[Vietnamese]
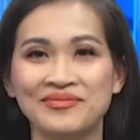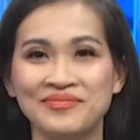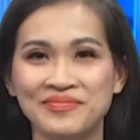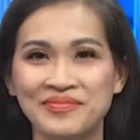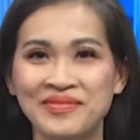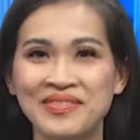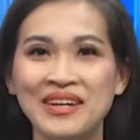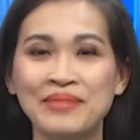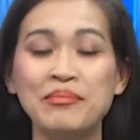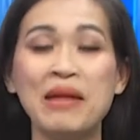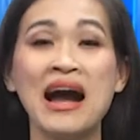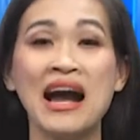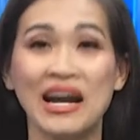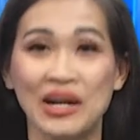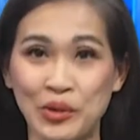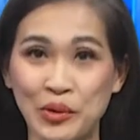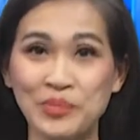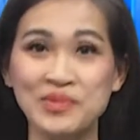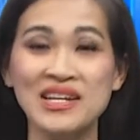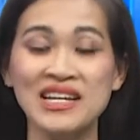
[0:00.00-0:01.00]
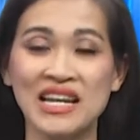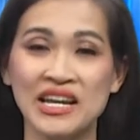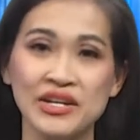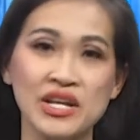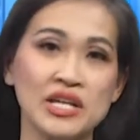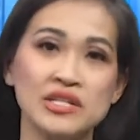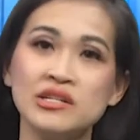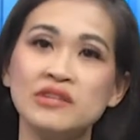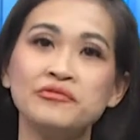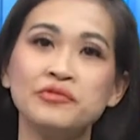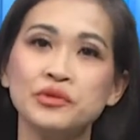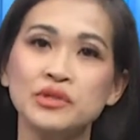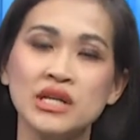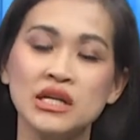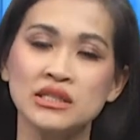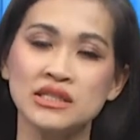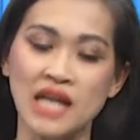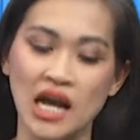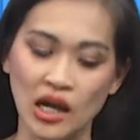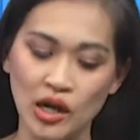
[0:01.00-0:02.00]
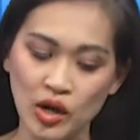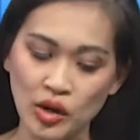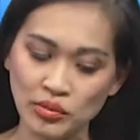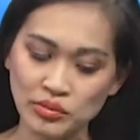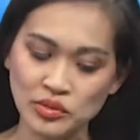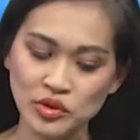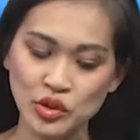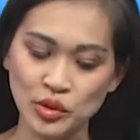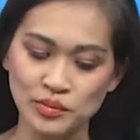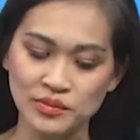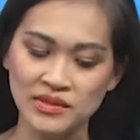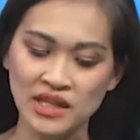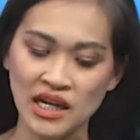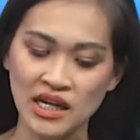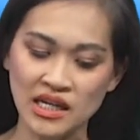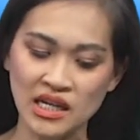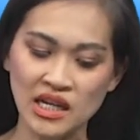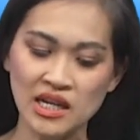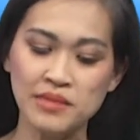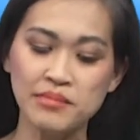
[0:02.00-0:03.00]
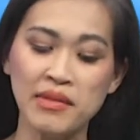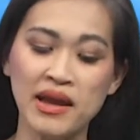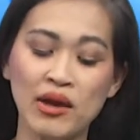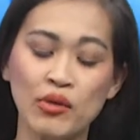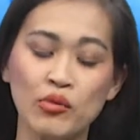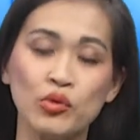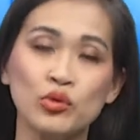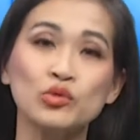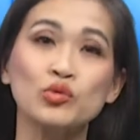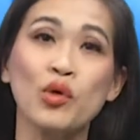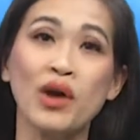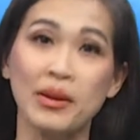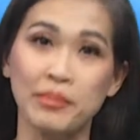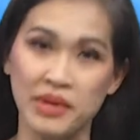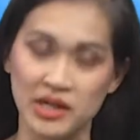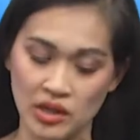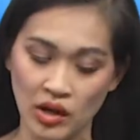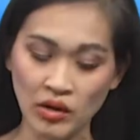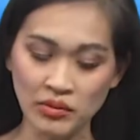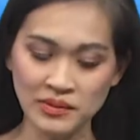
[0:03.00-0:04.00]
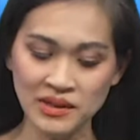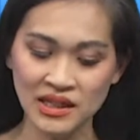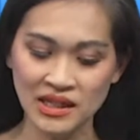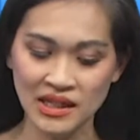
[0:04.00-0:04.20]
và bà cũng như là Đệ Nhất Phu Nhân đã không dùng tới email của Tòa Bạch Ốc.